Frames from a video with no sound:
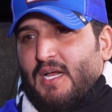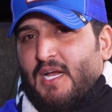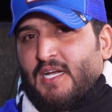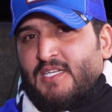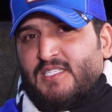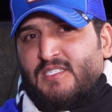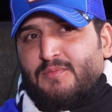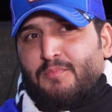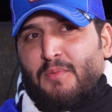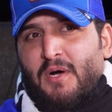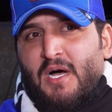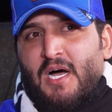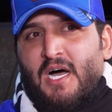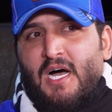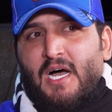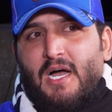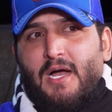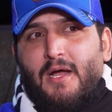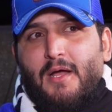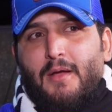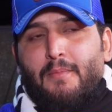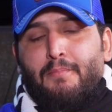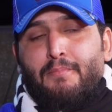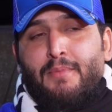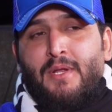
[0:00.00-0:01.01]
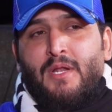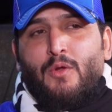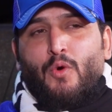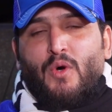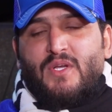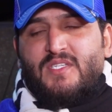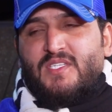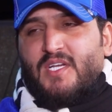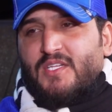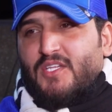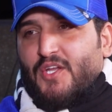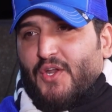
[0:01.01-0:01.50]
اسماء
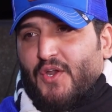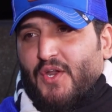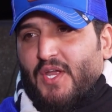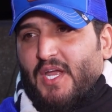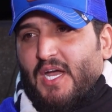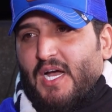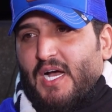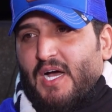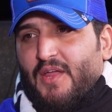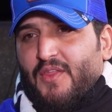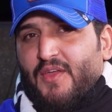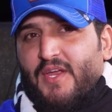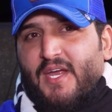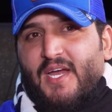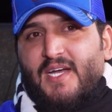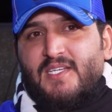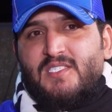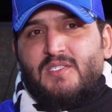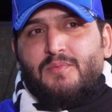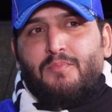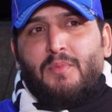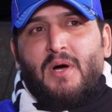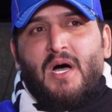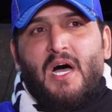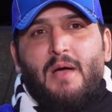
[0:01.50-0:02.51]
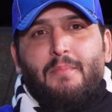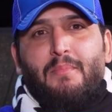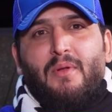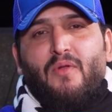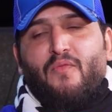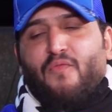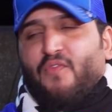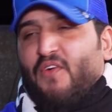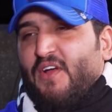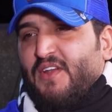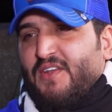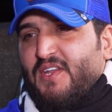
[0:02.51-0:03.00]
بالوسط الرياضي اسماء
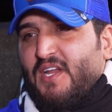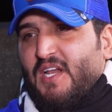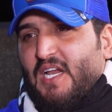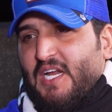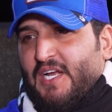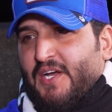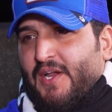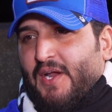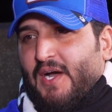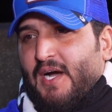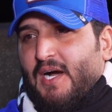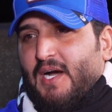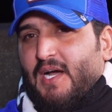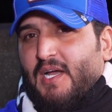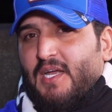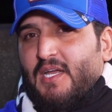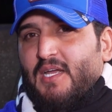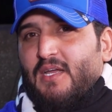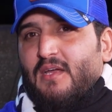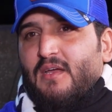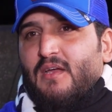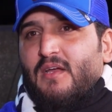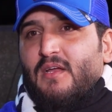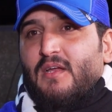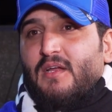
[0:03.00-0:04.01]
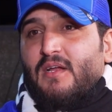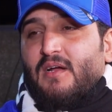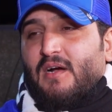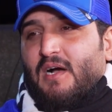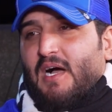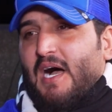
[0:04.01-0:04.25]
بالفن العراقي نعم.